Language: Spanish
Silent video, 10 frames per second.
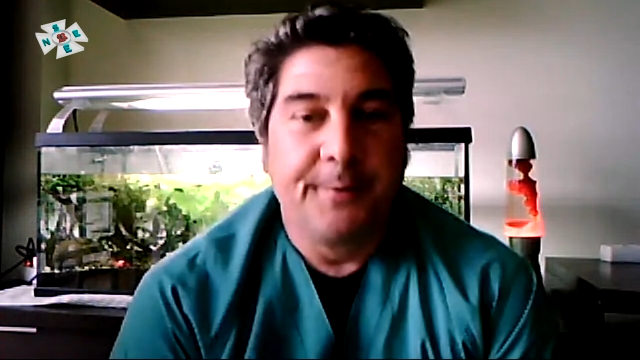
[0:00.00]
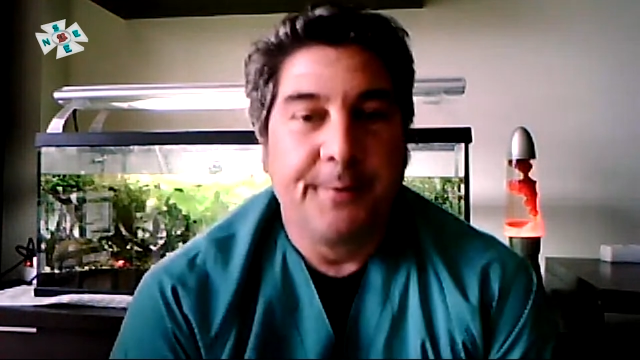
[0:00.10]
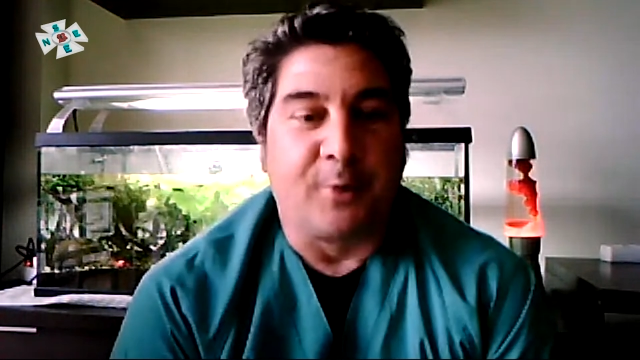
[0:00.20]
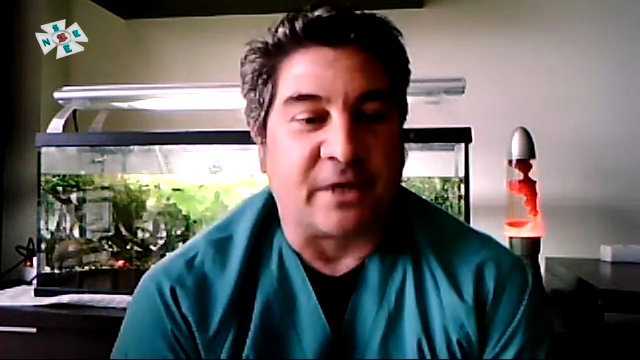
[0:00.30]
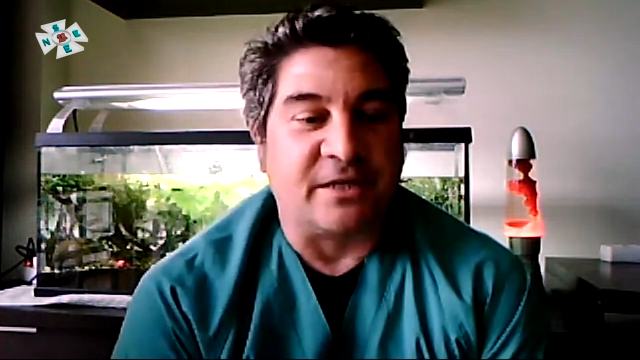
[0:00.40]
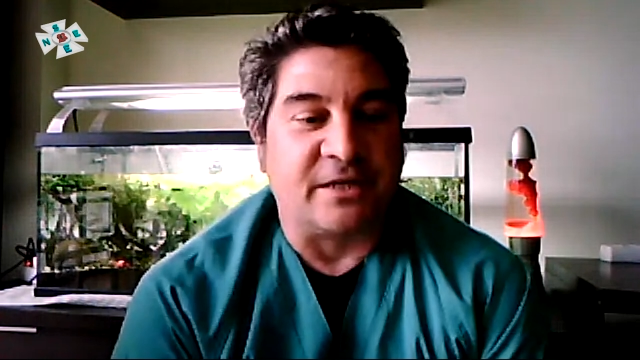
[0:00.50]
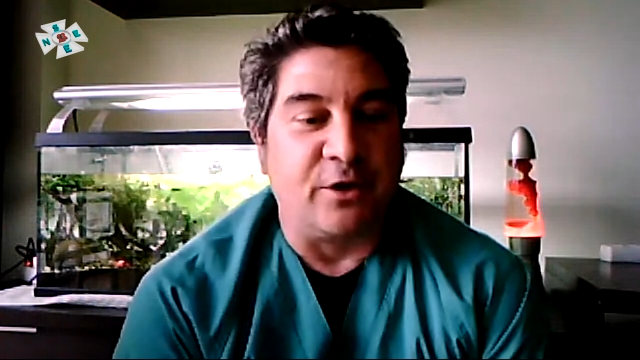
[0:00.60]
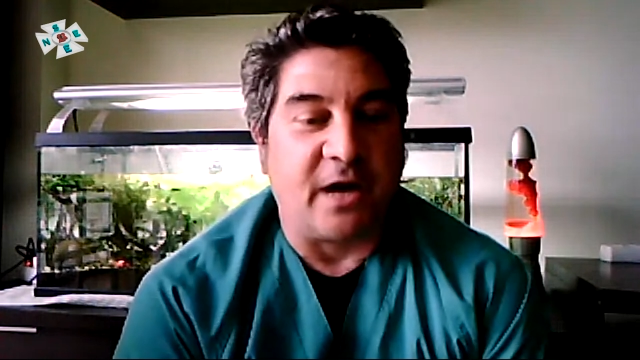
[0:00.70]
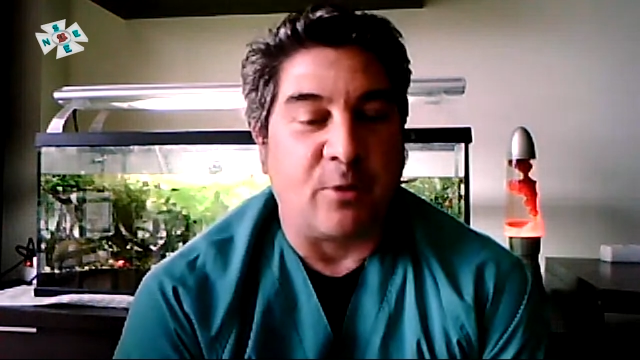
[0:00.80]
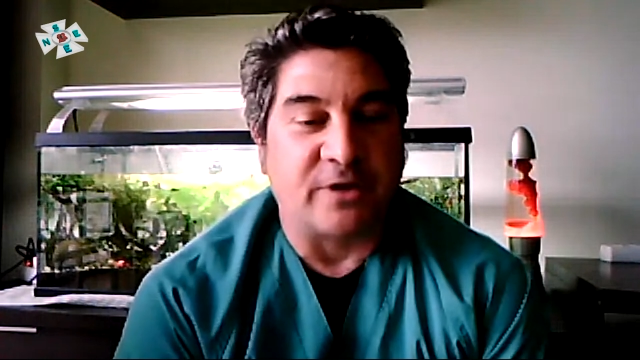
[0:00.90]
porque si no
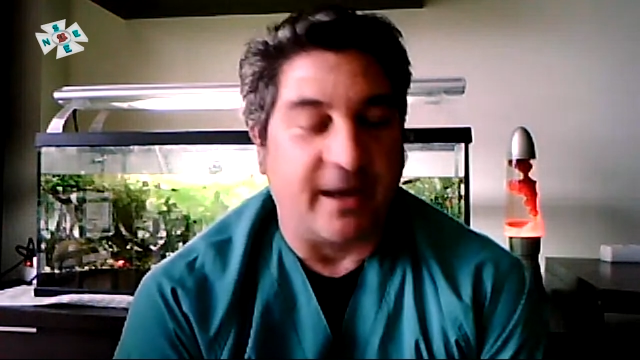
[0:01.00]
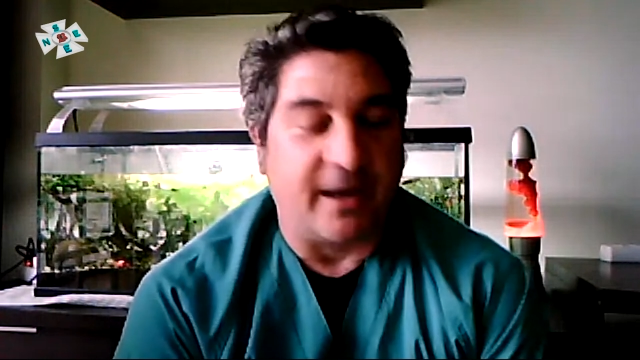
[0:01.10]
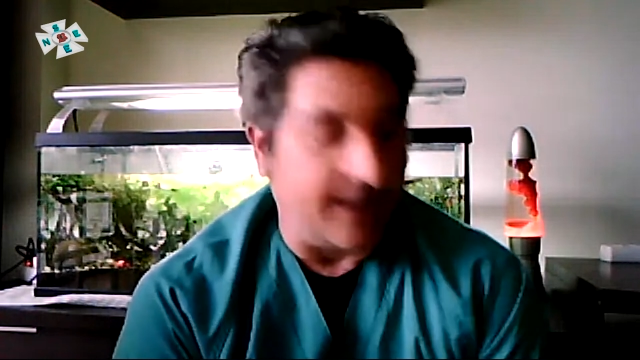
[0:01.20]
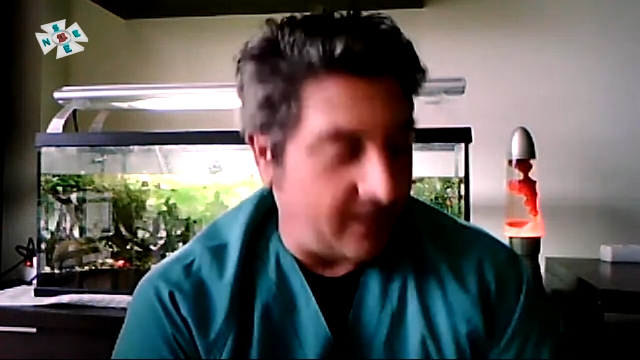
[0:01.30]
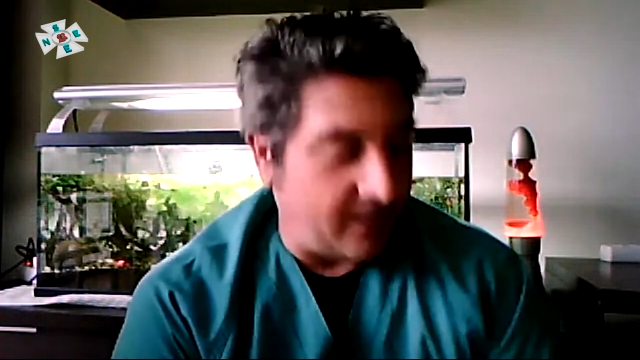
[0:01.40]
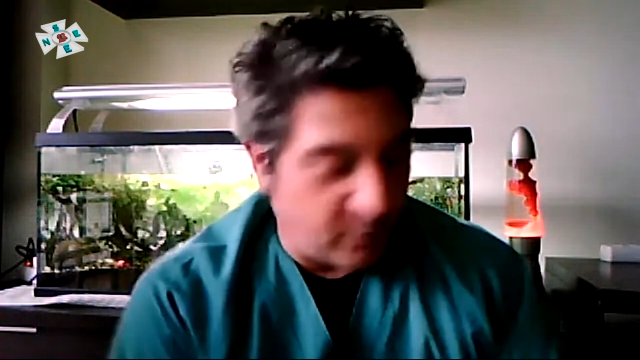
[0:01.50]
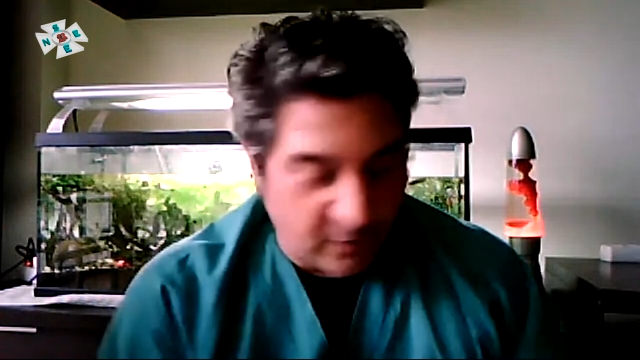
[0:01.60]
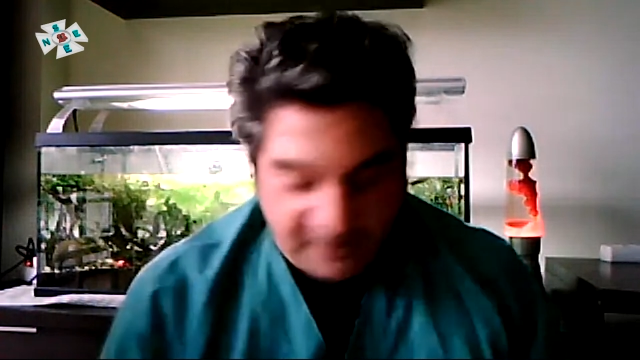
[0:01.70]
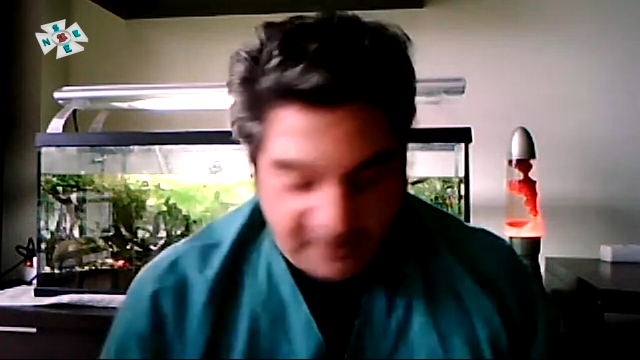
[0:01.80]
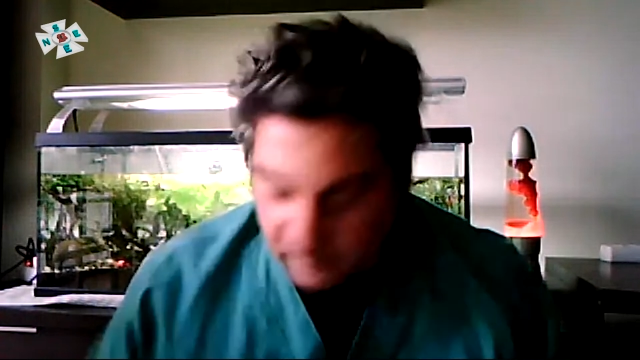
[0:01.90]
llegamos a, bueno,
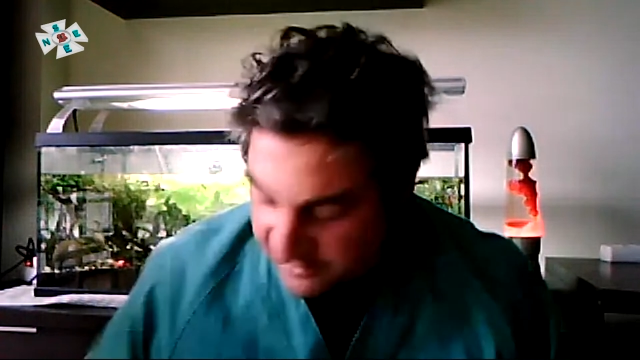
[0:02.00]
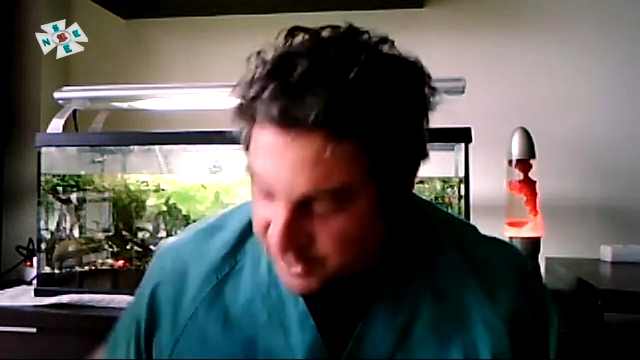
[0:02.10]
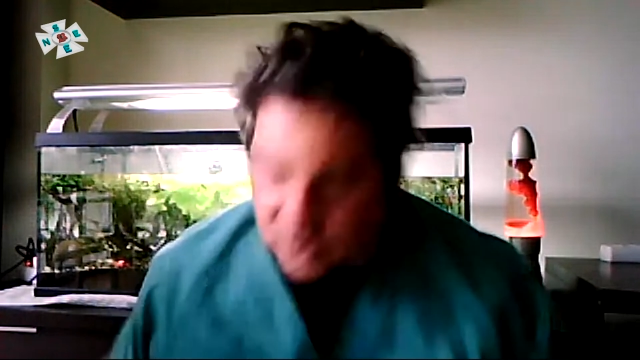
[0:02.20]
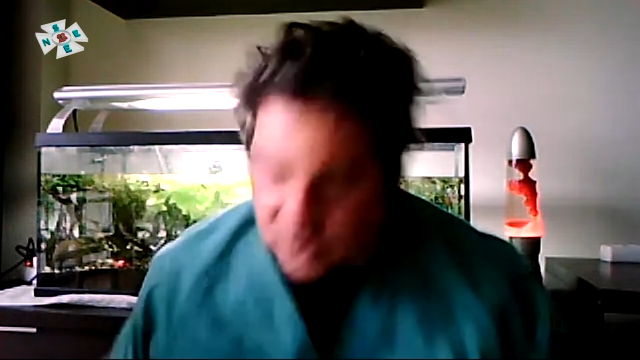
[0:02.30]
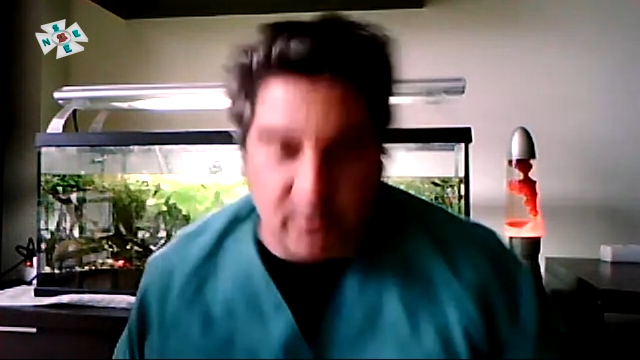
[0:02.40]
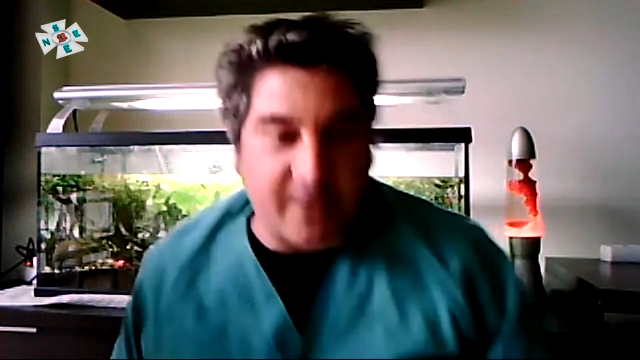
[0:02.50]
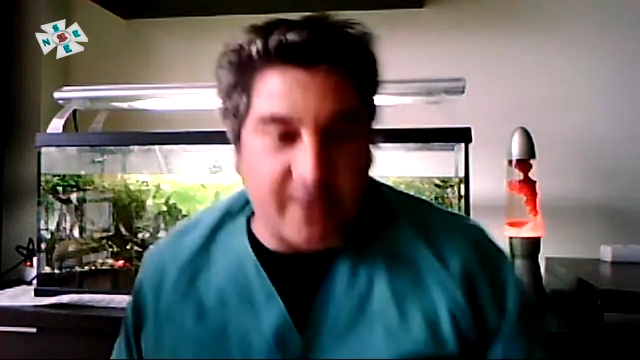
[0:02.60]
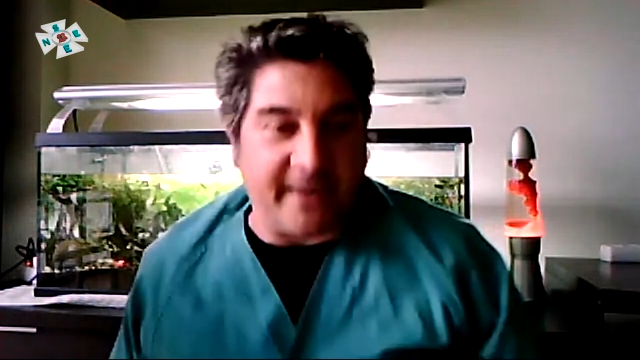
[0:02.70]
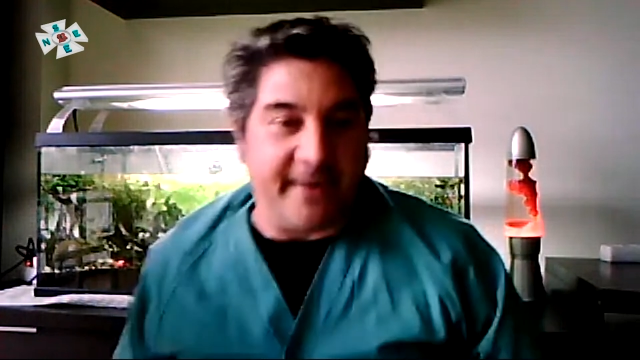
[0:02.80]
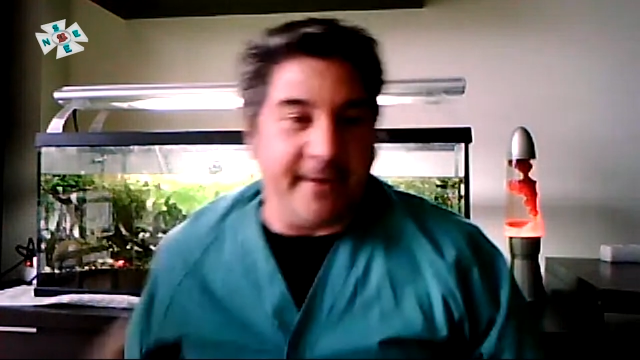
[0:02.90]
a situaciones como
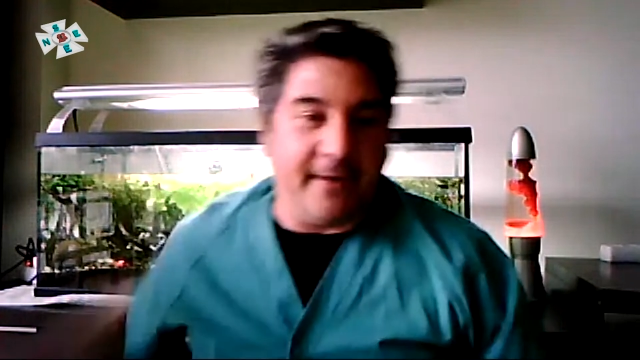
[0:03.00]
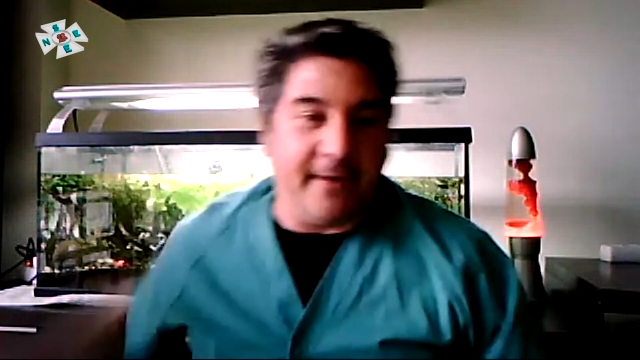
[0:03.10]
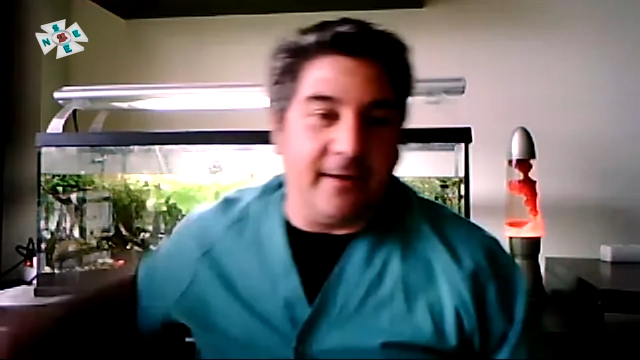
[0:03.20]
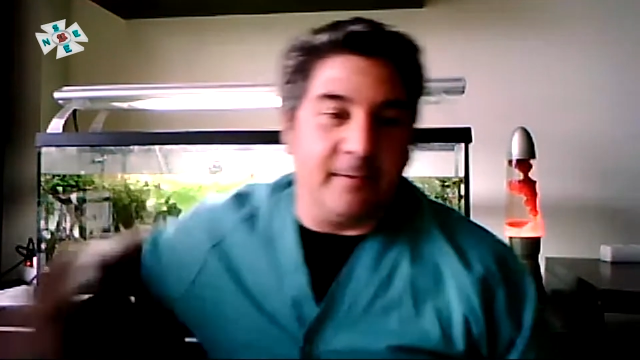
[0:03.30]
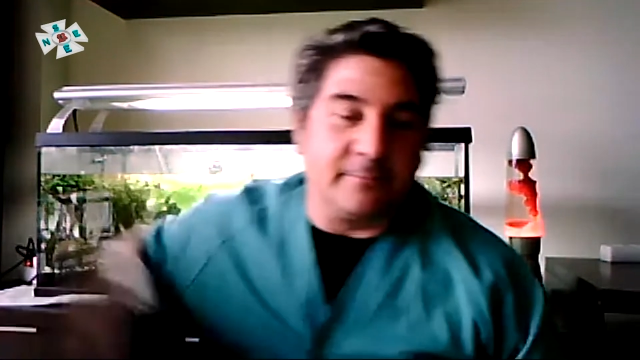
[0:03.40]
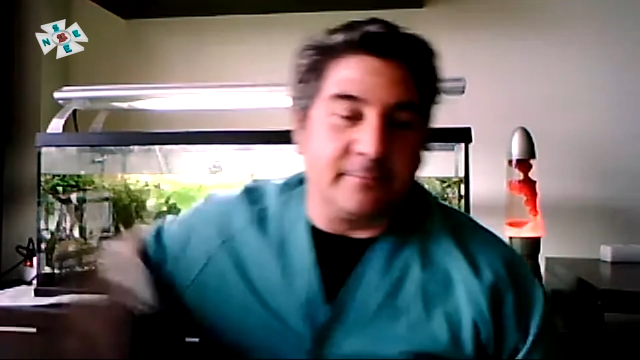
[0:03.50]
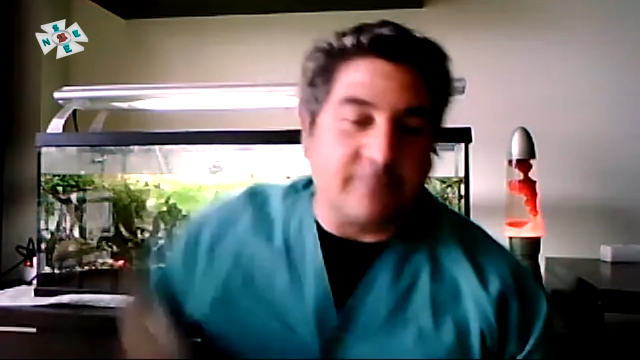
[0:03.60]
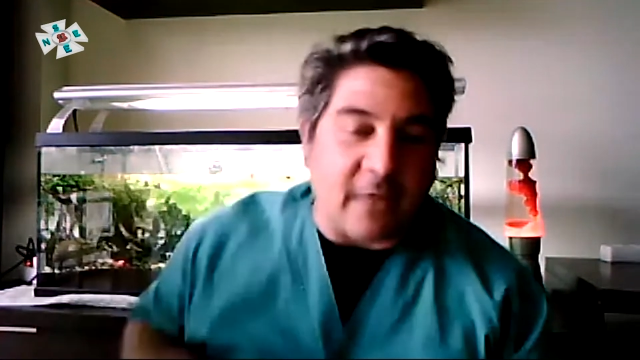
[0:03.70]
que